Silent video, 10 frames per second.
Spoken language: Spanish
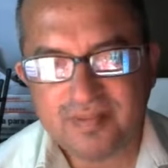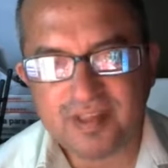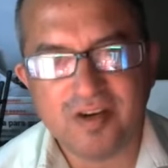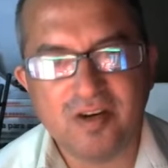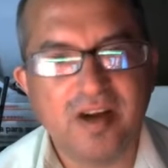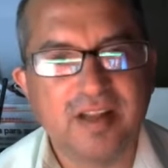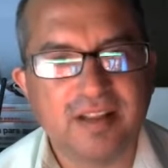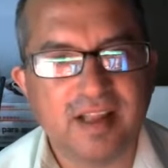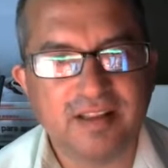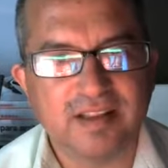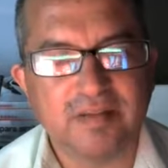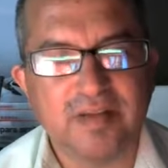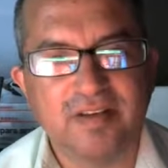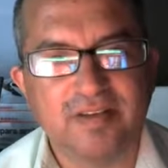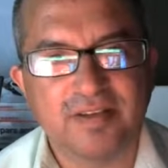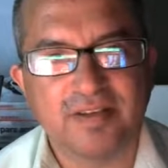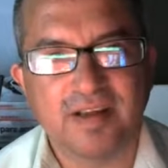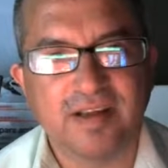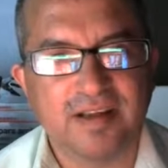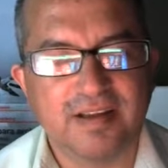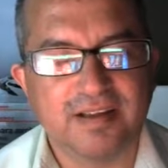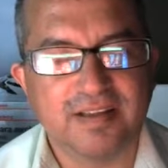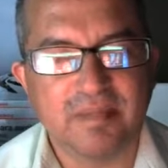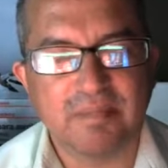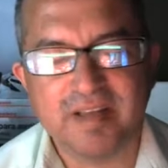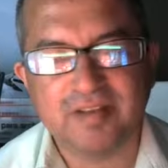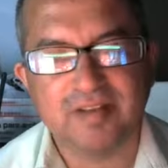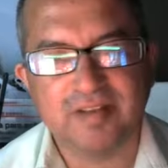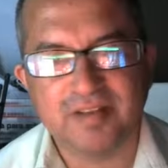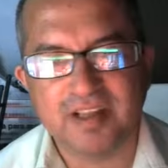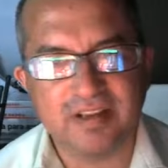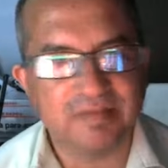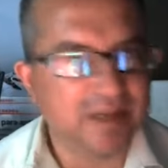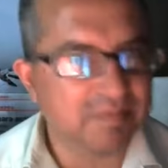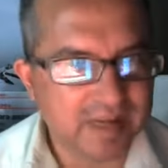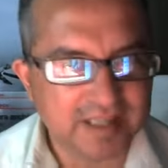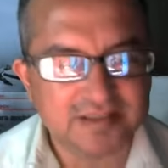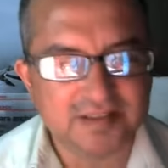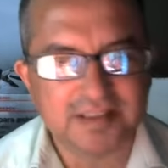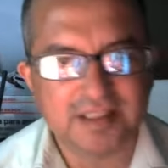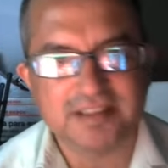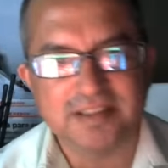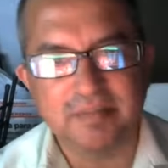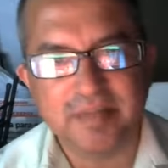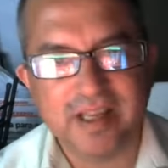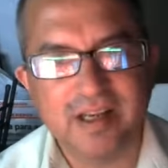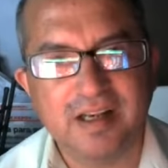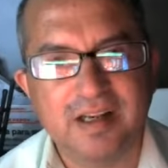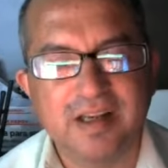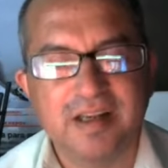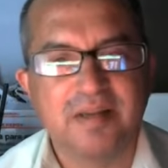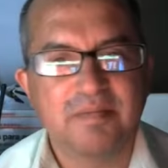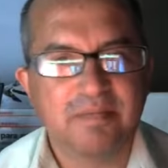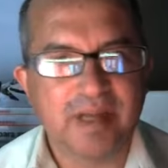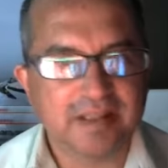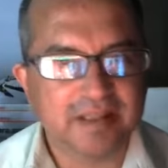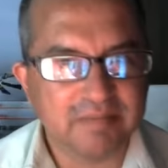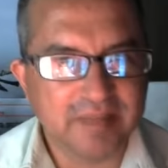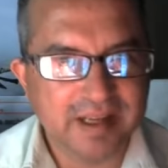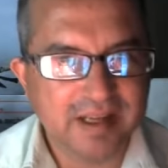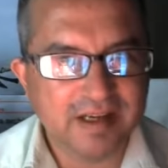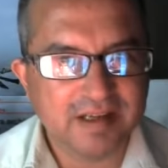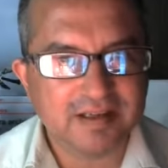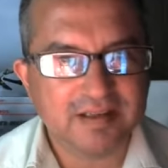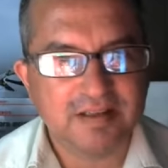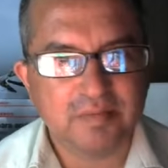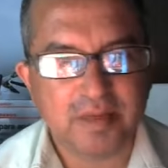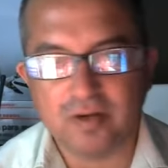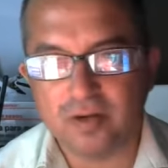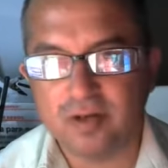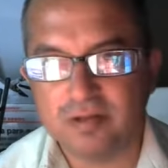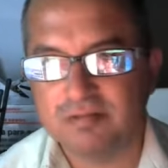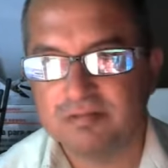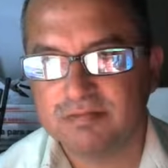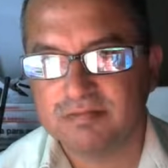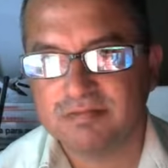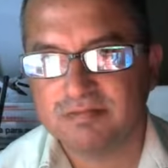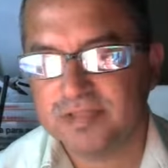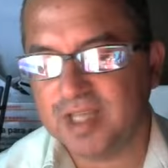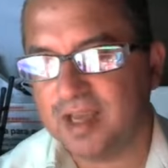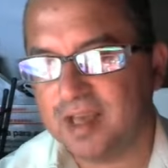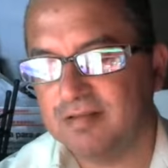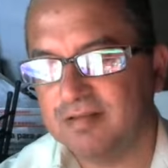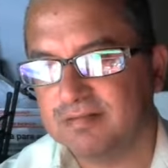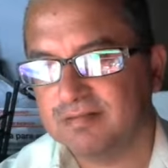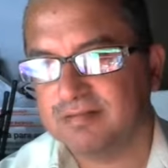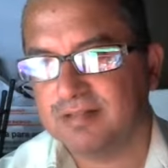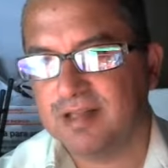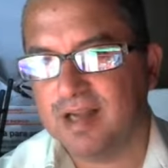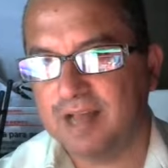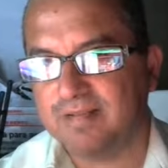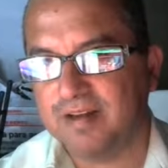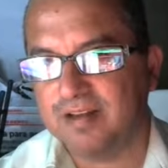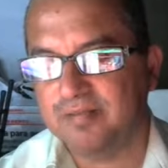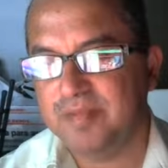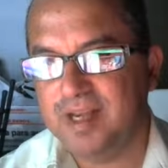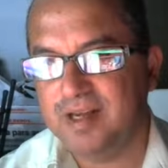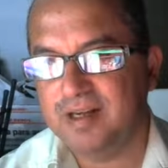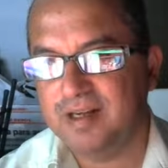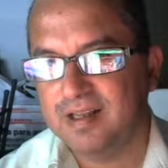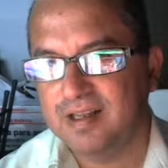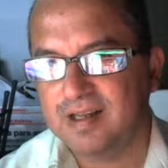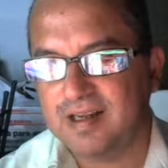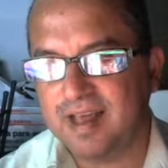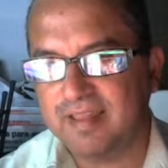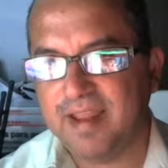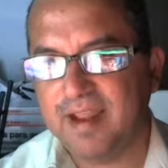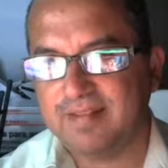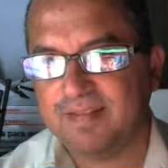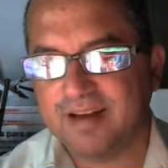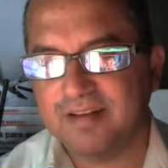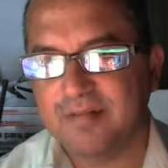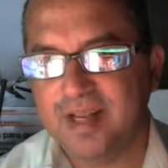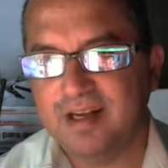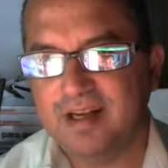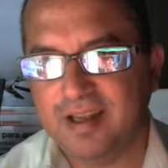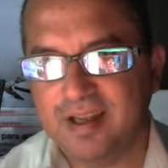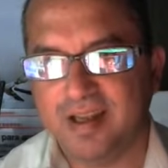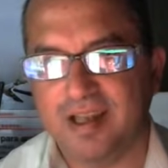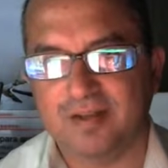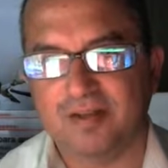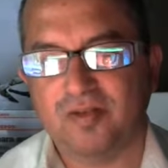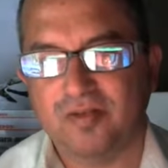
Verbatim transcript: o en, términos eh, de pesos, 10 mil pesos, 15 mil, 20 mil, pero no, sacaron la 3000, la D3500,